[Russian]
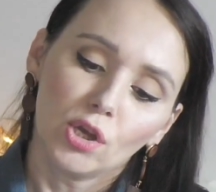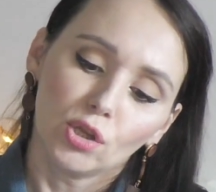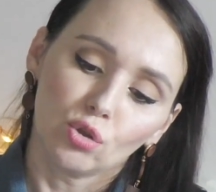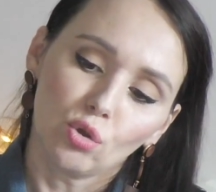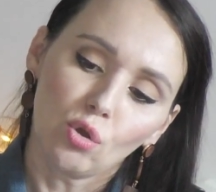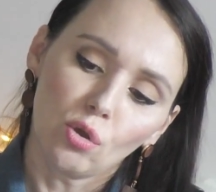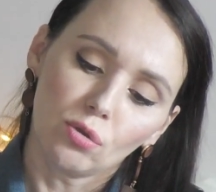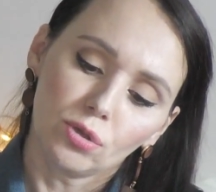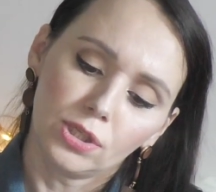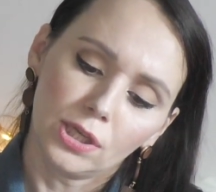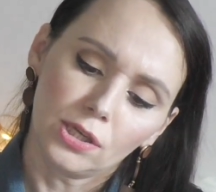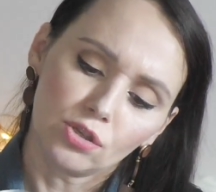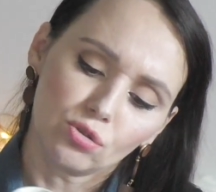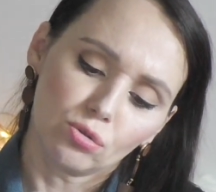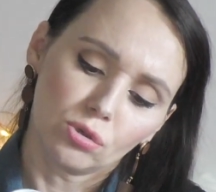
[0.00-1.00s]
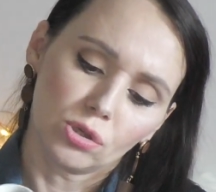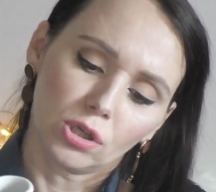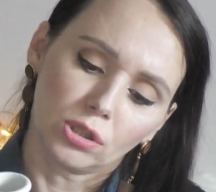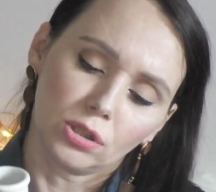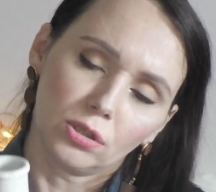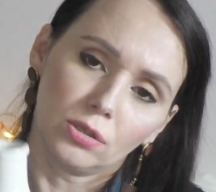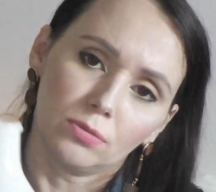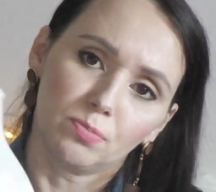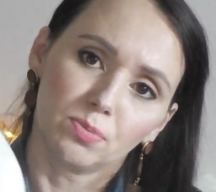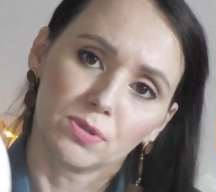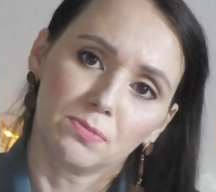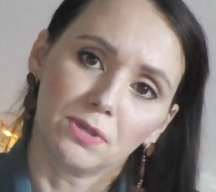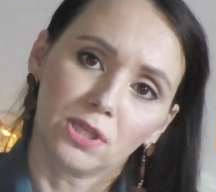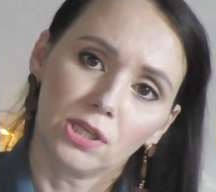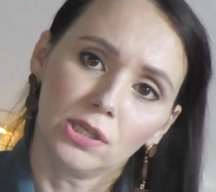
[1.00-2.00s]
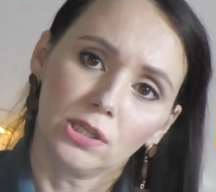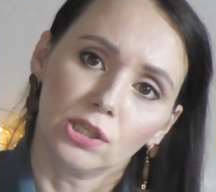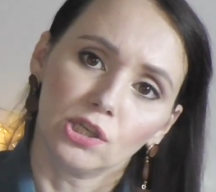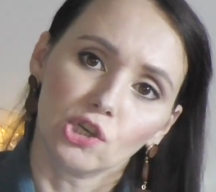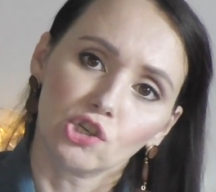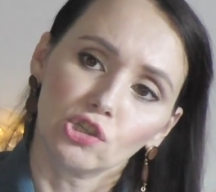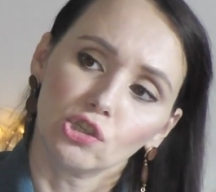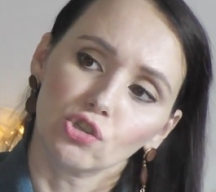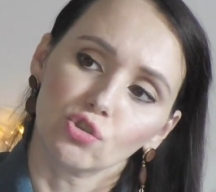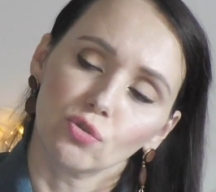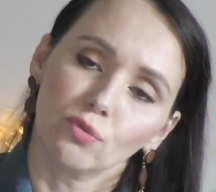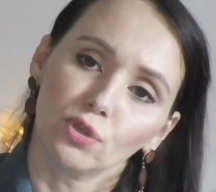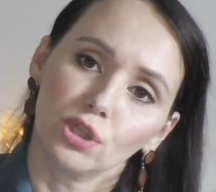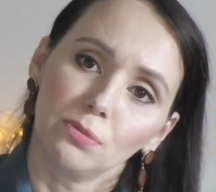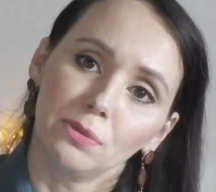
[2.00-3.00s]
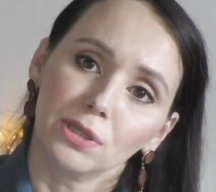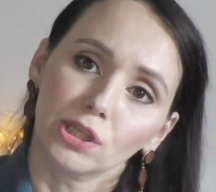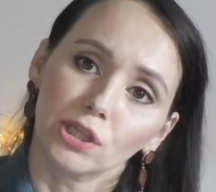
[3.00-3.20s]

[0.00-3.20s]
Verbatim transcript: Но я что-то как-то посмотрела и решила, что вот именно